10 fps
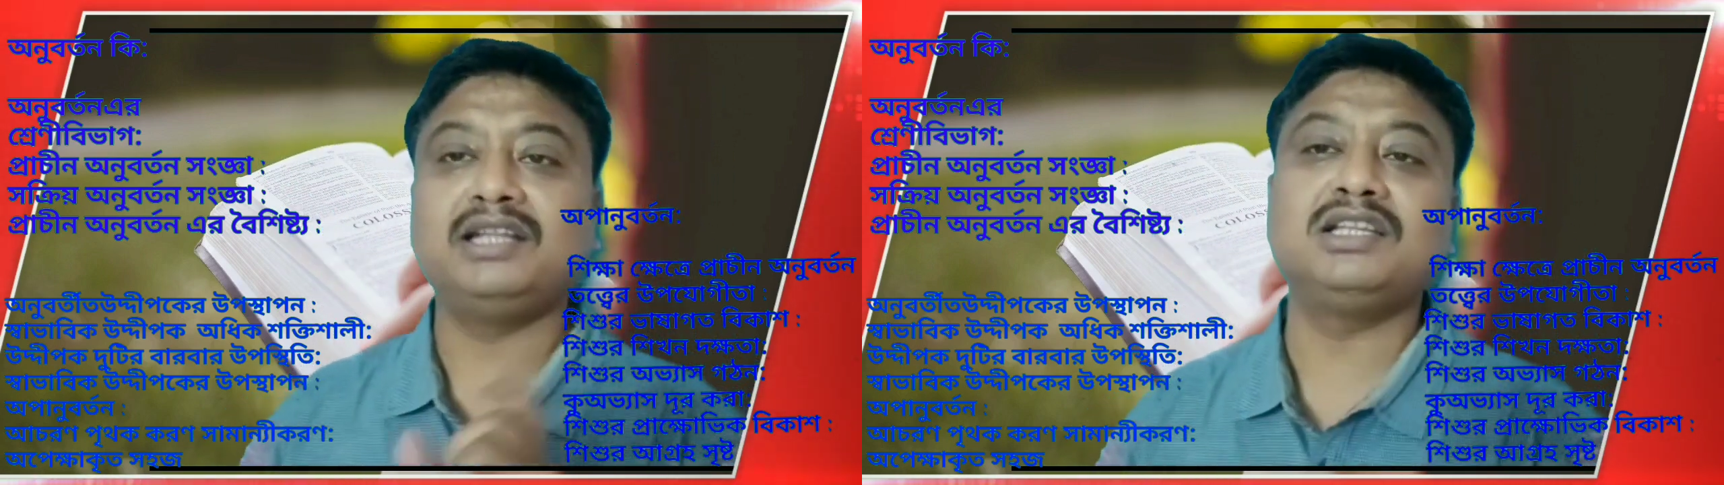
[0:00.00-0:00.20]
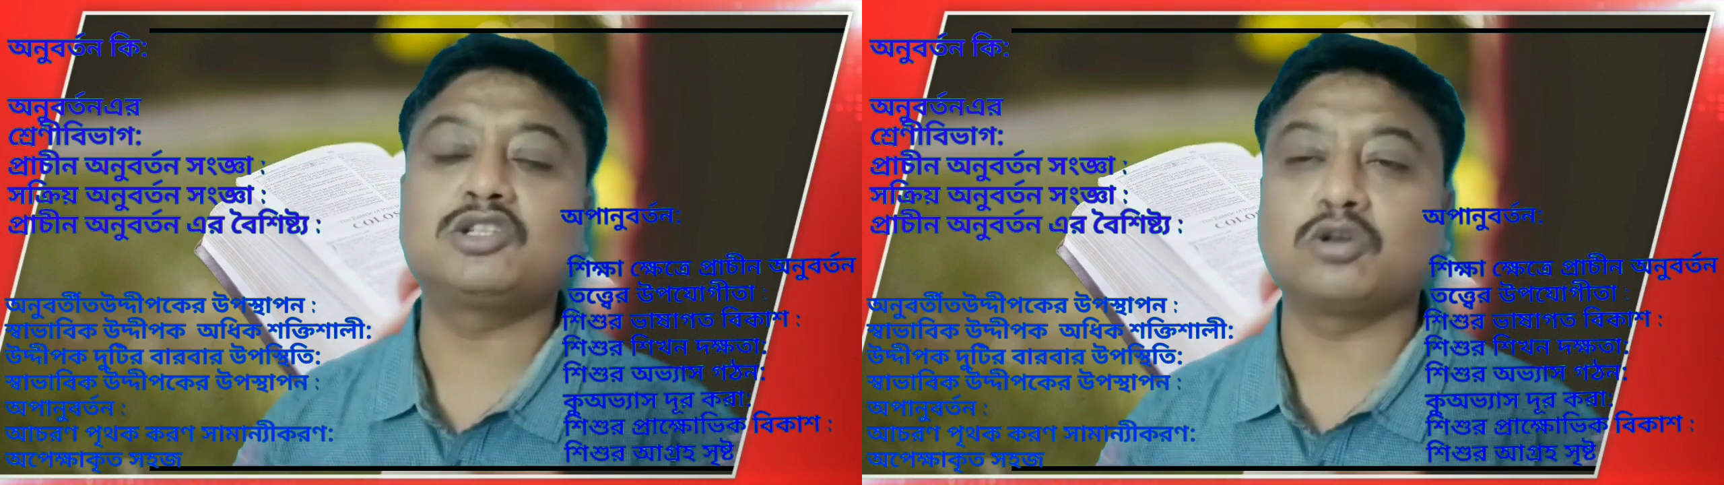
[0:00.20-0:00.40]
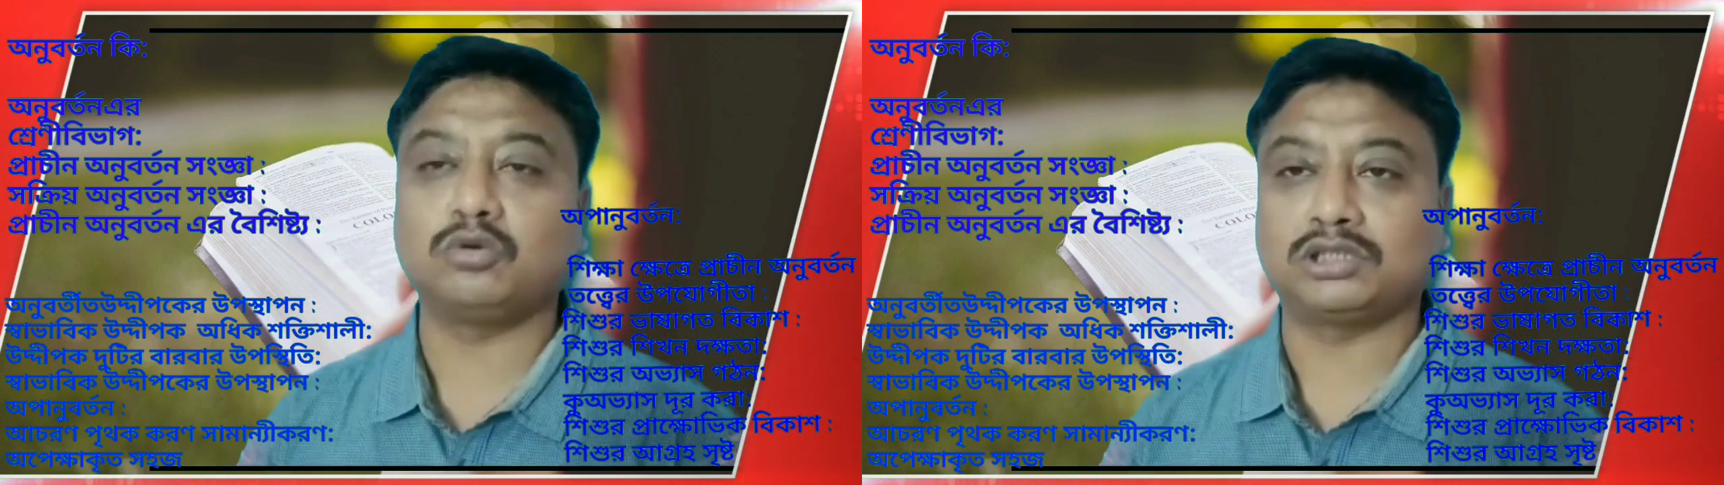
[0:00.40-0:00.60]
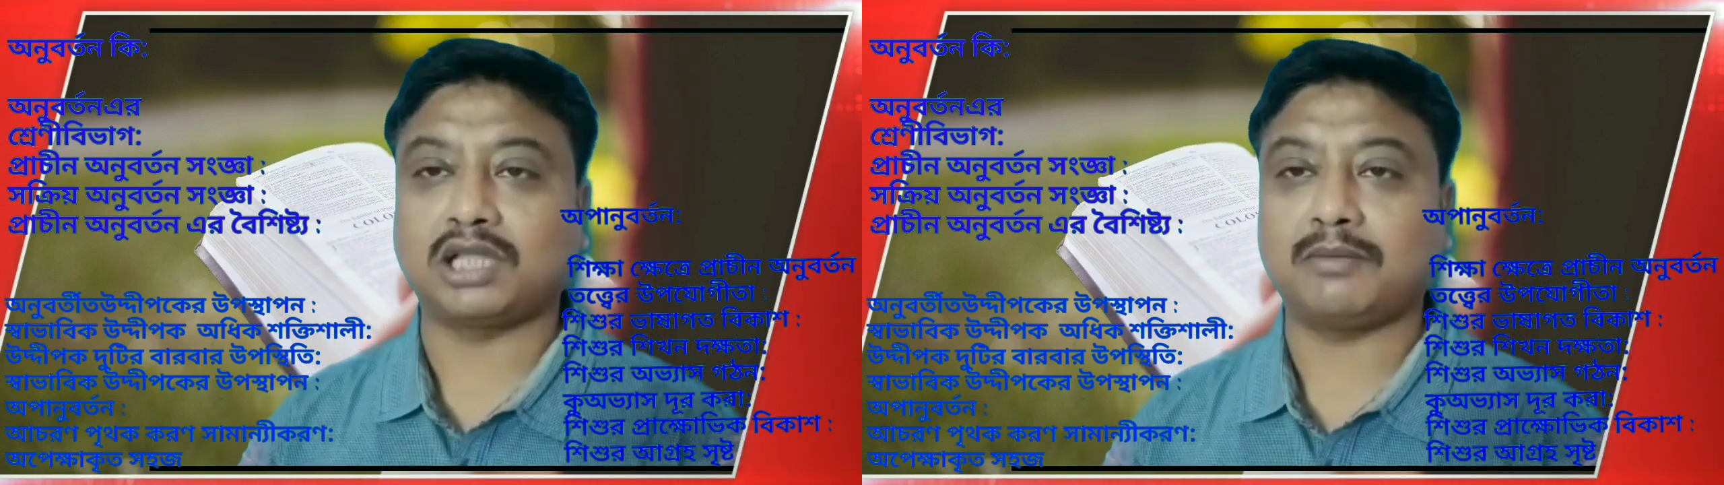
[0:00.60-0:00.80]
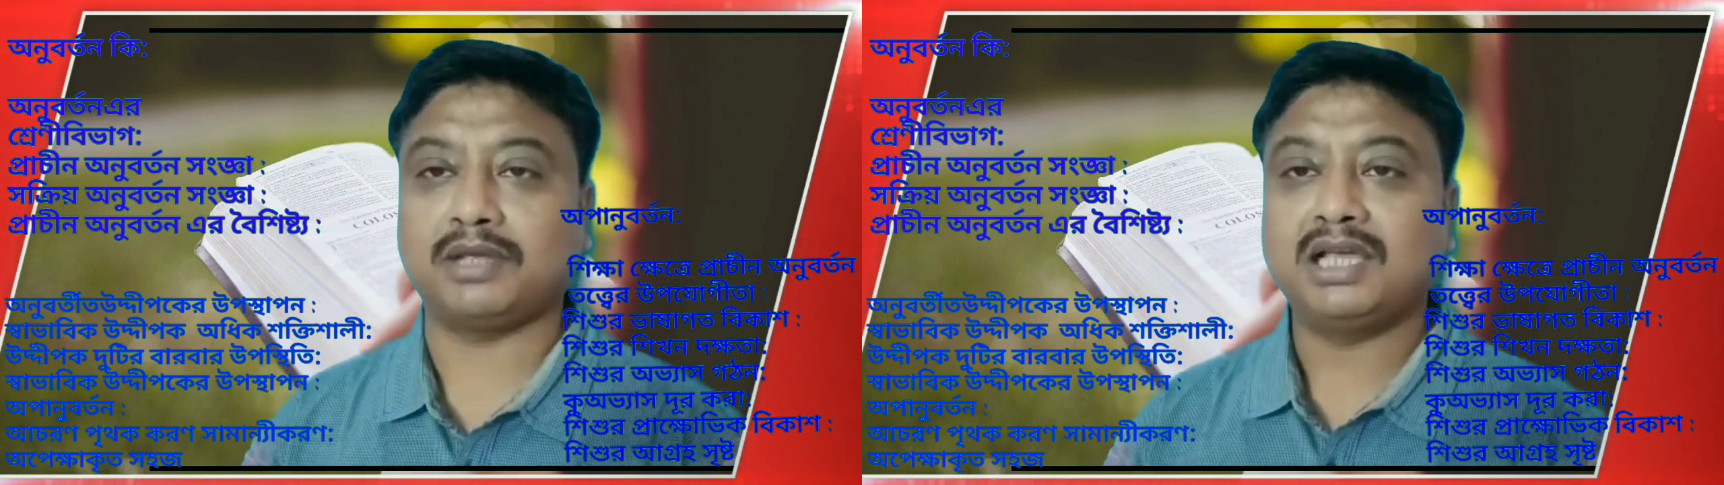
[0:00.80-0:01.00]
নির্দিষ্ট করতে
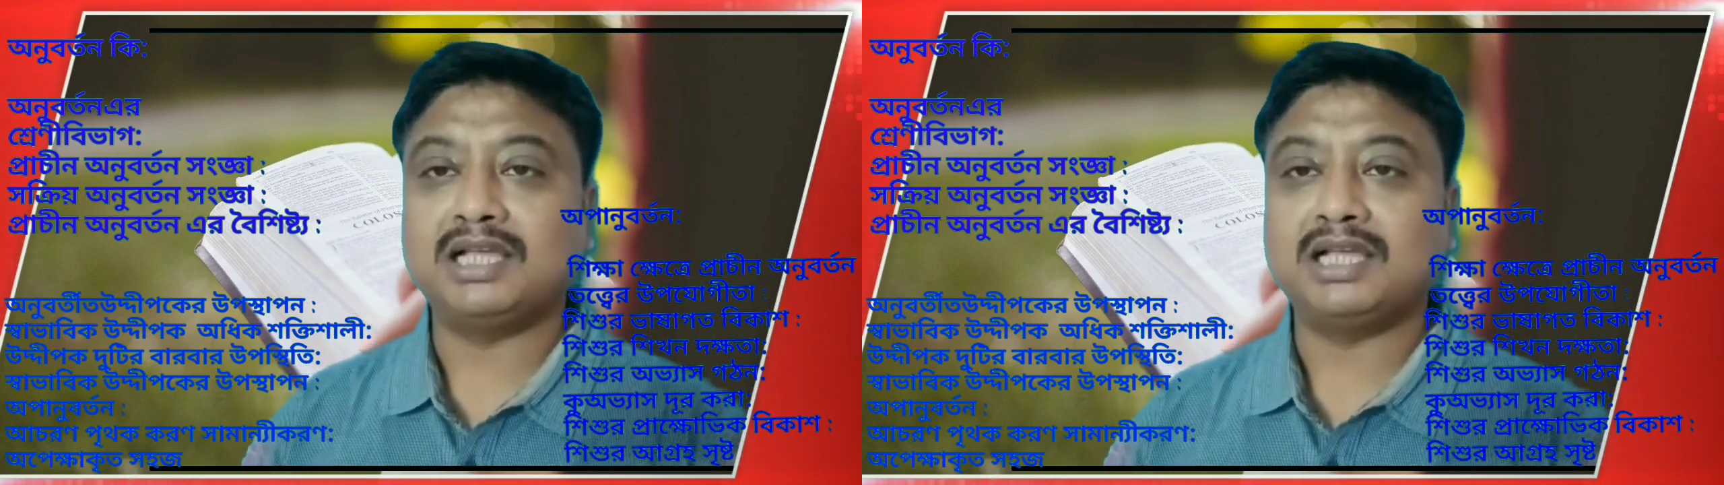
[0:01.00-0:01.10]
হবে